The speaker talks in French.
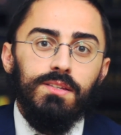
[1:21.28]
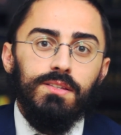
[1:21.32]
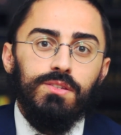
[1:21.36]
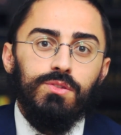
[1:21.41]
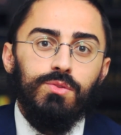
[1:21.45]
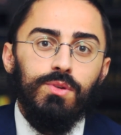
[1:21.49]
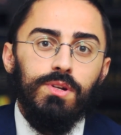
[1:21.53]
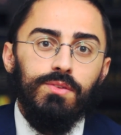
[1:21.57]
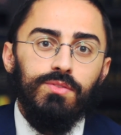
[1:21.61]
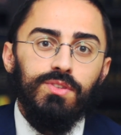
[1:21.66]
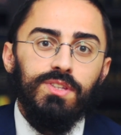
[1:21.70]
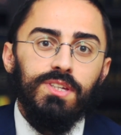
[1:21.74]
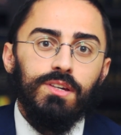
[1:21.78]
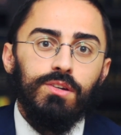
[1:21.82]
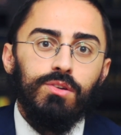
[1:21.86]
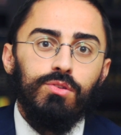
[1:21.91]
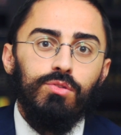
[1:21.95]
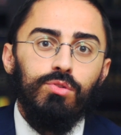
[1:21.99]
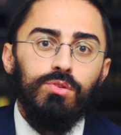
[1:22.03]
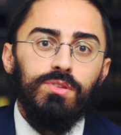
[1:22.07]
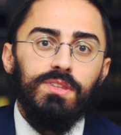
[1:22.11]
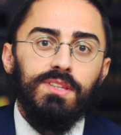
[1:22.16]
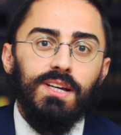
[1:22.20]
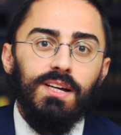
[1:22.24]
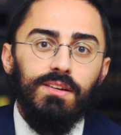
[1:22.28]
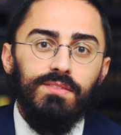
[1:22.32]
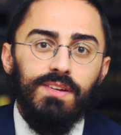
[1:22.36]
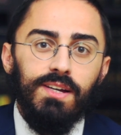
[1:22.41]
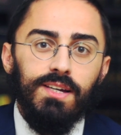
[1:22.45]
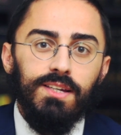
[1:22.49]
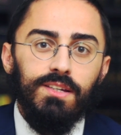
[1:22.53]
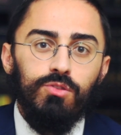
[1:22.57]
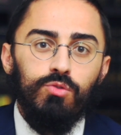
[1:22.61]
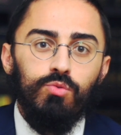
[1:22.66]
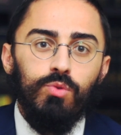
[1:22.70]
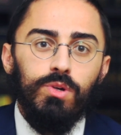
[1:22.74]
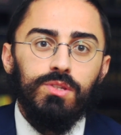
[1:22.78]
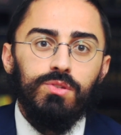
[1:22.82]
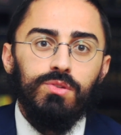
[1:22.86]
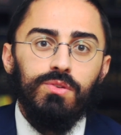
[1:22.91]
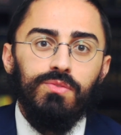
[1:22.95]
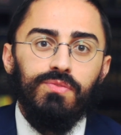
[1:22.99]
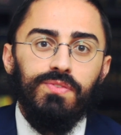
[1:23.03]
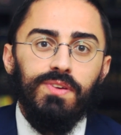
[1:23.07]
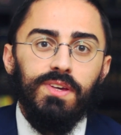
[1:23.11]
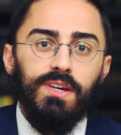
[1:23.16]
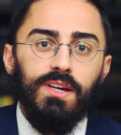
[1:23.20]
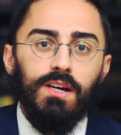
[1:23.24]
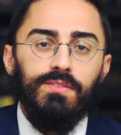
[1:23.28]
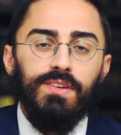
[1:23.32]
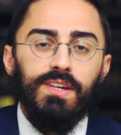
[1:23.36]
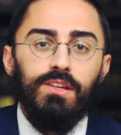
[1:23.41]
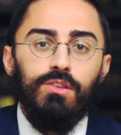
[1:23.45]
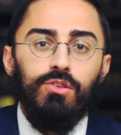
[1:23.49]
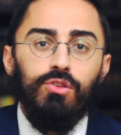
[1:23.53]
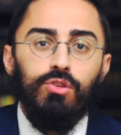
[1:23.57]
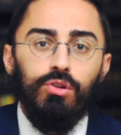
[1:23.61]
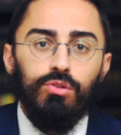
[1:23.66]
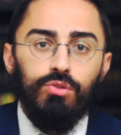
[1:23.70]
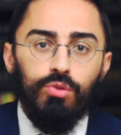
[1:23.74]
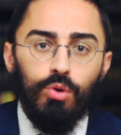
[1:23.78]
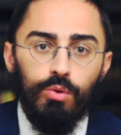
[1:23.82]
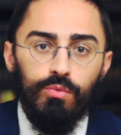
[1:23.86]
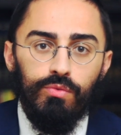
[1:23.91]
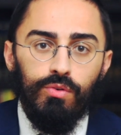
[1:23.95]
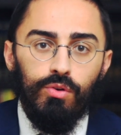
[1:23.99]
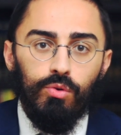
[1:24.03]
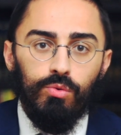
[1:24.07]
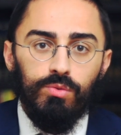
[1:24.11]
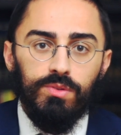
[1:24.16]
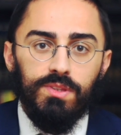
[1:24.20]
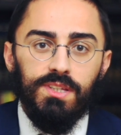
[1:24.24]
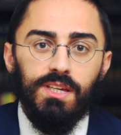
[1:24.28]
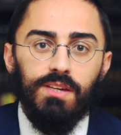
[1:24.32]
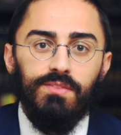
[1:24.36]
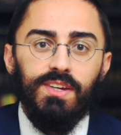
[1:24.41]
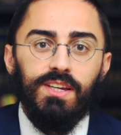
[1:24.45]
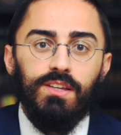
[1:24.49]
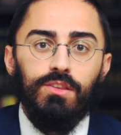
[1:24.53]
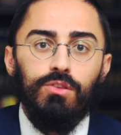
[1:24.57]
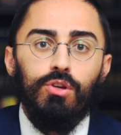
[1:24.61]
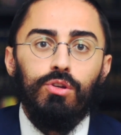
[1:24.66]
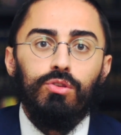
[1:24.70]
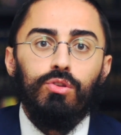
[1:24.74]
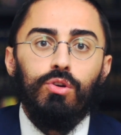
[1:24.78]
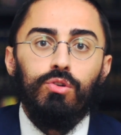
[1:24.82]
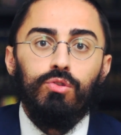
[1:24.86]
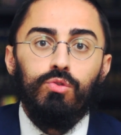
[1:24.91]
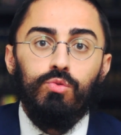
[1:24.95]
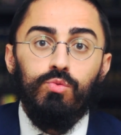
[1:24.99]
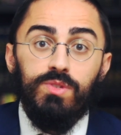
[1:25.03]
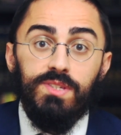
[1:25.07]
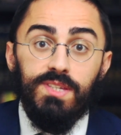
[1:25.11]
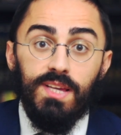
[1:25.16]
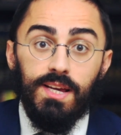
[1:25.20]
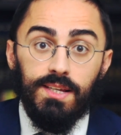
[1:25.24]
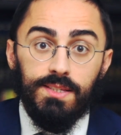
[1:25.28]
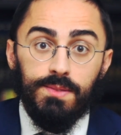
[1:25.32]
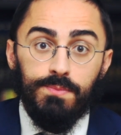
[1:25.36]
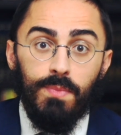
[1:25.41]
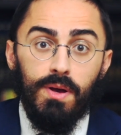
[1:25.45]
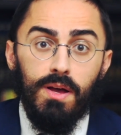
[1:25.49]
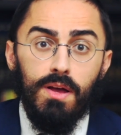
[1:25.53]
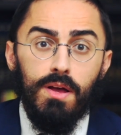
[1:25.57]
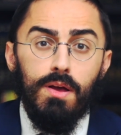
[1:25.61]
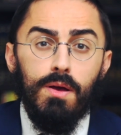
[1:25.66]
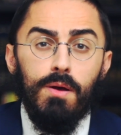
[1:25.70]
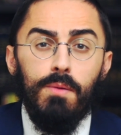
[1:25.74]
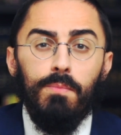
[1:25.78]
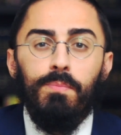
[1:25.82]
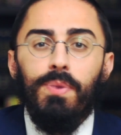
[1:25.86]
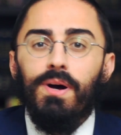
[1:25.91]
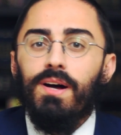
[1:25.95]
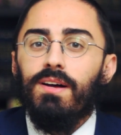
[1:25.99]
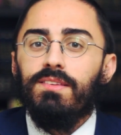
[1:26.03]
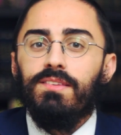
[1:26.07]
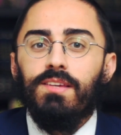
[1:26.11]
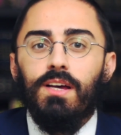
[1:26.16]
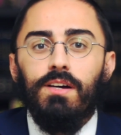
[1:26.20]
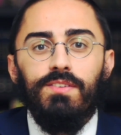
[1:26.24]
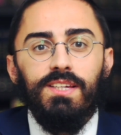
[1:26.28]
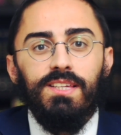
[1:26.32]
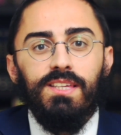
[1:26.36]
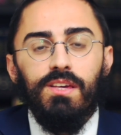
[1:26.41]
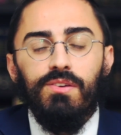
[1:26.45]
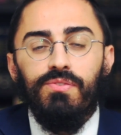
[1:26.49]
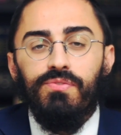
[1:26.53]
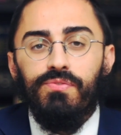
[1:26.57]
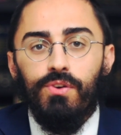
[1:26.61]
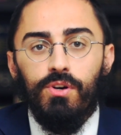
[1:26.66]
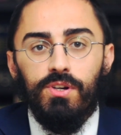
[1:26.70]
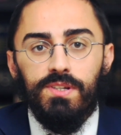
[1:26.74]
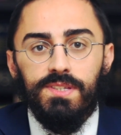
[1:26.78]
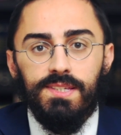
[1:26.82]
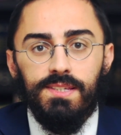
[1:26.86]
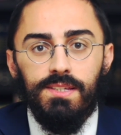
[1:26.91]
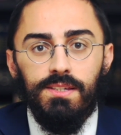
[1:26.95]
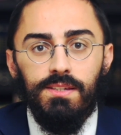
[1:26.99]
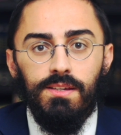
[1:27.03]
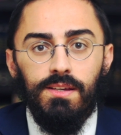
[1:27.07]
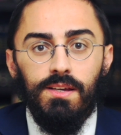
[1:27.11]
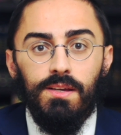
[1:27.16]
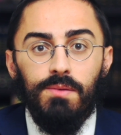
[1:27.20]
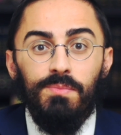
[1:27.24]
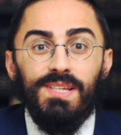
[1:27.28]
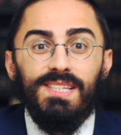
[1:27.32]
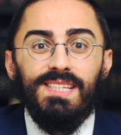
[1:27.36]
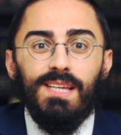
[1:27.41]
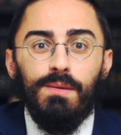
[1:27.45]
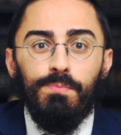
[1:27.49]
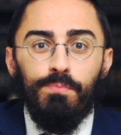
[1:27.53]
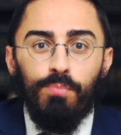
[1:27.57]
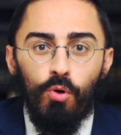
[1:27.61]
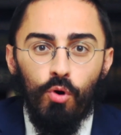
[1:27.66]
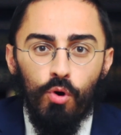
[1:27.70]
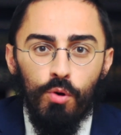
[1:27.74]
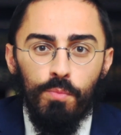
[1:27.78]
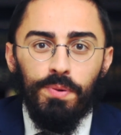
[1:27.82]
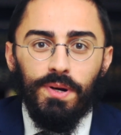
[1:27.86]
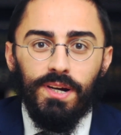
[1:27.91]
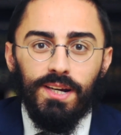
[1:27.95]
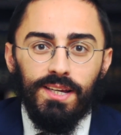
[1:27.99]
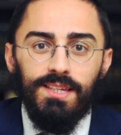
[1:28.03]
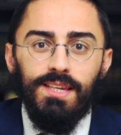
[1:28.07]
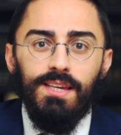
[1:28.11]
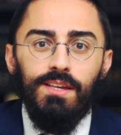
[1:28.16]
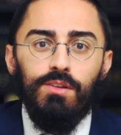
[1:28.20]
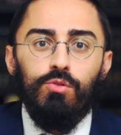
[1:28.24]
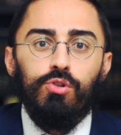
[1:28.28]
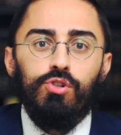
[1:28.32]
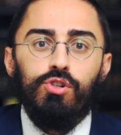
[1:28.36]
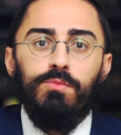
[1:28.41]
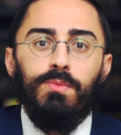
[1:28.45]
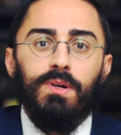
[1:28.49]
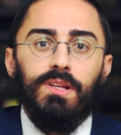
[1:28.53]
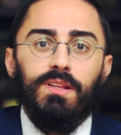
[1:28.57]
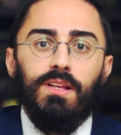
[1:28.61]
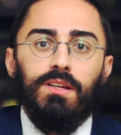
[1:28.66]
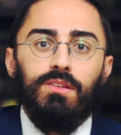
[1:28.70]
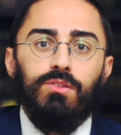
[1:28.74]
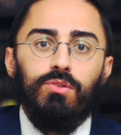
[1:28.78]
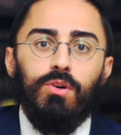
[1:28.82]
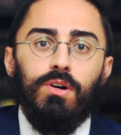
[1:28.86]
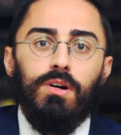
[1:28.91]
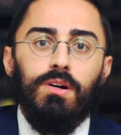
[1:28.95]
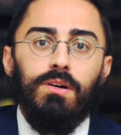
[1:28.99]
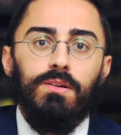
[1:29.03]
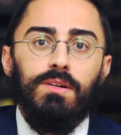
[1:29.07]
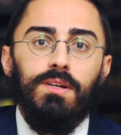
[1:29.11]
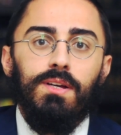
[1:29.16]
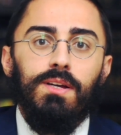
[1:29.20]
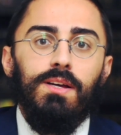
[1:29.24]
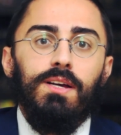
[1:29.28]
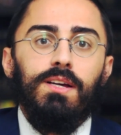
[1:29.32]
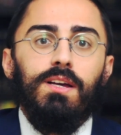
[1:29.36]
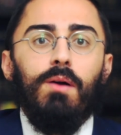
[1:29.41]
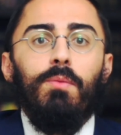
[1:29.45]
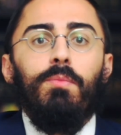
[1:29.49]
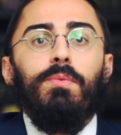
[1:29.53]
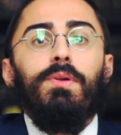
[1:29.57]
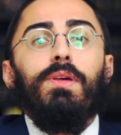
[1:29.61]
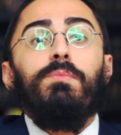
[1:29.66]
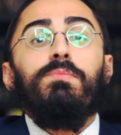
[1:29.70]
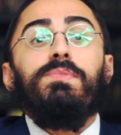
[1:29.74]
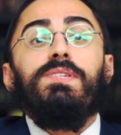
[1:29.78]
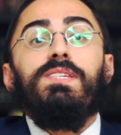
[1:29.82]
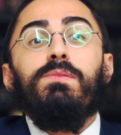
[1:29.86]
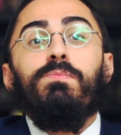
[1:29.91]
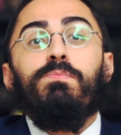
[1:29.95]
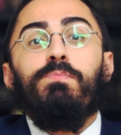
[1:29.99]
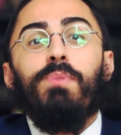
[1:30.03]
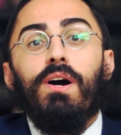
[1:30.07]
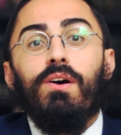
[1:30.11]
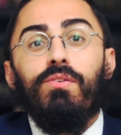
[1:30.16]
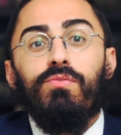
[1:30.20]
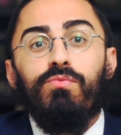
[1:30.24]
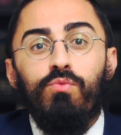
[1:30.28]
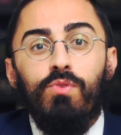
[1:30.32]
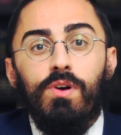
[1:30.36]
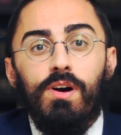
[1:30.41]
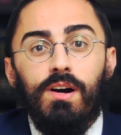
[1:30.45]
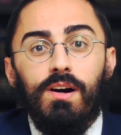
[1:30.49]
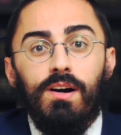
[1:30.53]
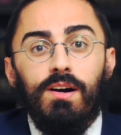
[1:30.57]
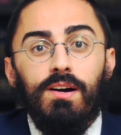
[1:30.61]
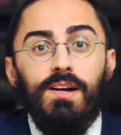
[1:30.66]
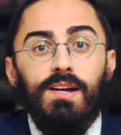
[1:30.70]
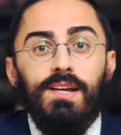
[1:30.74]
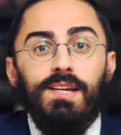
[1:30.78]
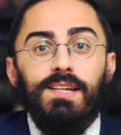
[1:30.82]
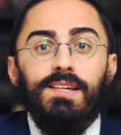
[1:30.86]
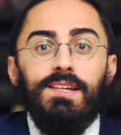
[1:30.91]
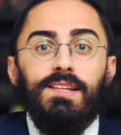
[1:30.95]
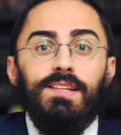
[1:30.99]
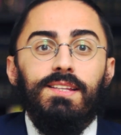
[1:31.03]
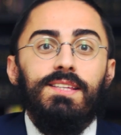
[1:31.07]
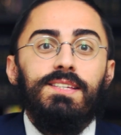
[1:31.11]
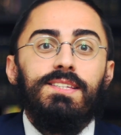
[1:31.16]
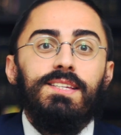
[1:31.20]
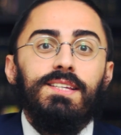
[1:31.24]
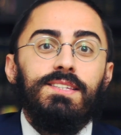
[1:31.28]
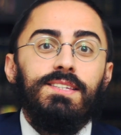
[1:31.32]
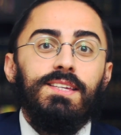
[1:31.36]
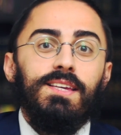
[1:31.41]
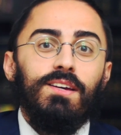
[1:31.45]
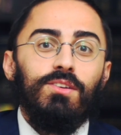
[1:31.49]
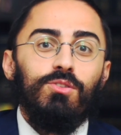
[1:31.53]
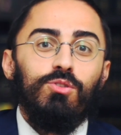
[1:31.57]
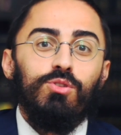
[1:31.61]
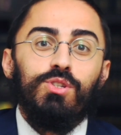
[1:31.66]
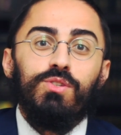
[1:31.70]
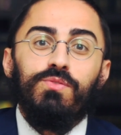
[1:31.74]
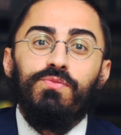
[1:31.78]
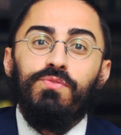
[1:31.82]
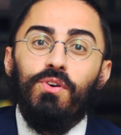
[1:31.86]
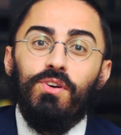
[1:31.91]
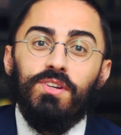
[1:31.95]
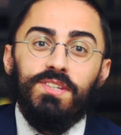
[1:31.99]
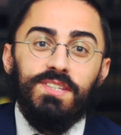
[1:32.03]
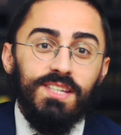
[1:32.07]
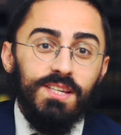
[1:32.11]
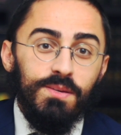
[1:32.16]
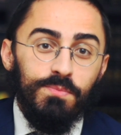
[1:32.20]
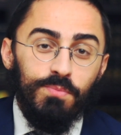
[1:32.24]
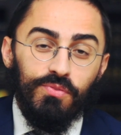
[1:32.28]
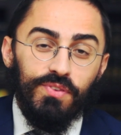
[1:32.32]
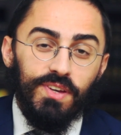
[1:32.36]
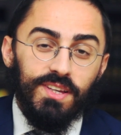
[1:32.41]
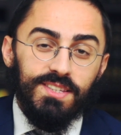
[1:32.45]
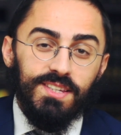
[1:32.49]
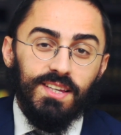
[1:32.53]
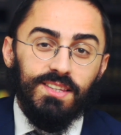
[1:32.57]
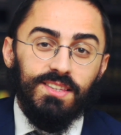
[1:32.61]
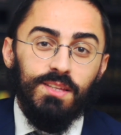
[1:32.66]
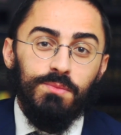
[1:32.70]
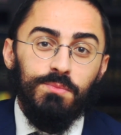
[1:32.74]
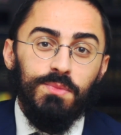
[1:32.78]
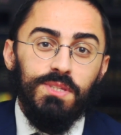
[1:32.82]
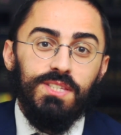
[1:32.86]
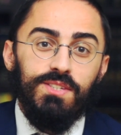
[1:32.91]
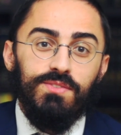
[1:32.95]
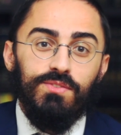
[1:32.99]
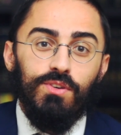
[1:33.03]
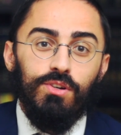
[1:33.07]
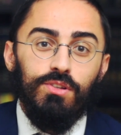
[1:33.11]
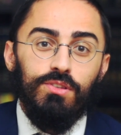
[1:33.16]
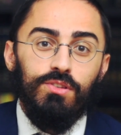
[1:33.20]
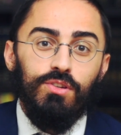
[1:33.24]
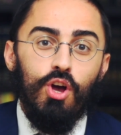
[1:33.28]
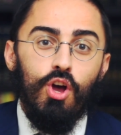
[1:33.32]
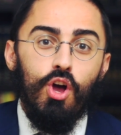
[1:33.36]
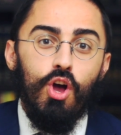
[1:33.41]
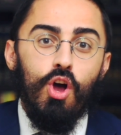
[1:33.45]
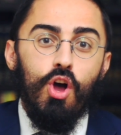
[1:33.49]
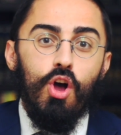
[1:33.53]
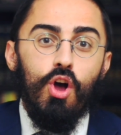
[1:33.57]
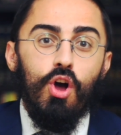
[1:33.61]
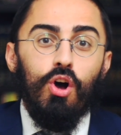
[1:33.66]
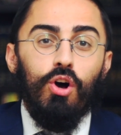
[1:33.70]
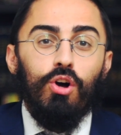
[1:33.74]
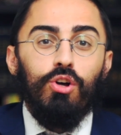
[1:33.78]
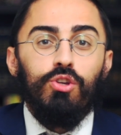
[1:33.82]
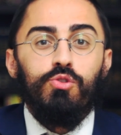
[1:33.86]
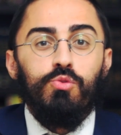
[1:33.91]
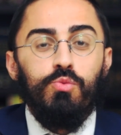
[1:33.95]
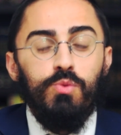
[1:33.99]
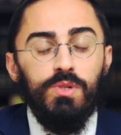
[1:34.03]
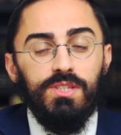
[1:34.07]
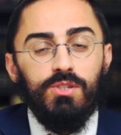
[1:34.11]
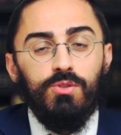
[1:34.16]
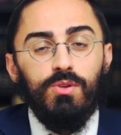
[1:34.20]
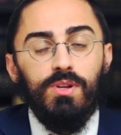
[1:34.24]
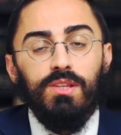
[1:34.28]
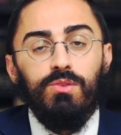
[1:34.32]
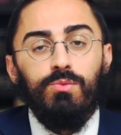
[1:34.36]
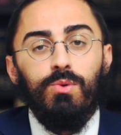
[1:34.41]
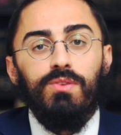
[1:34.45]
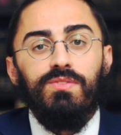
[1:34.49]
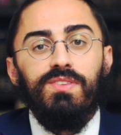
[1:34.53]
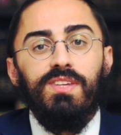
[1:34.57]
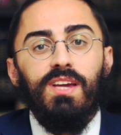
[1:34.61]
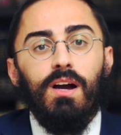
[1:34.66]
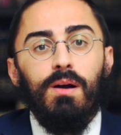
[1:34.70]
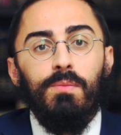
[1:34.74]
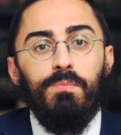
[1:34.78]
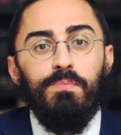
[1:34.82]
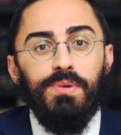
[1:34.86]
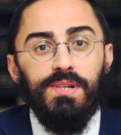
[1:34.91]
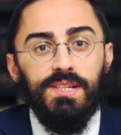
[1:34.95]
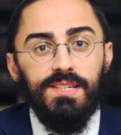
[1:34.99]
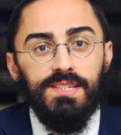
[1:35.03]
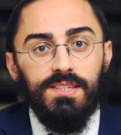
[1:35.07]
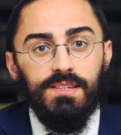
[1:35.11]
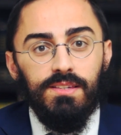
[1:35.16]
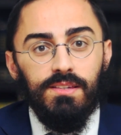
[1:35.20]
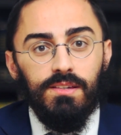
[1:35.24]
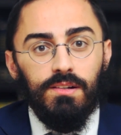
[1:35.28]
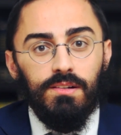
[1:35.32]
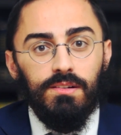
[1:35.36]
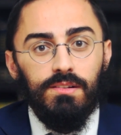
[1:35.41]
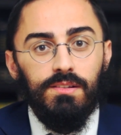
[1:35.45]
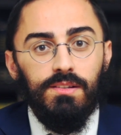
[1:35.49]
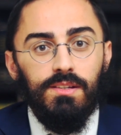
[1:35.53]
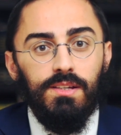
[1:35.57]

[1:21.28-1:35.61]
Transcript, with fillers: cela veut dire que le travail doit se faire avec notre volonté, avec notre enthousiasme. Pas un travail qui est forcé, mais s'approprier le chemin de la Torah quand même si parfois il est nécessaire de se forcer pour faire certaines mitzvot, ensuite cela doit devenir un plaisir.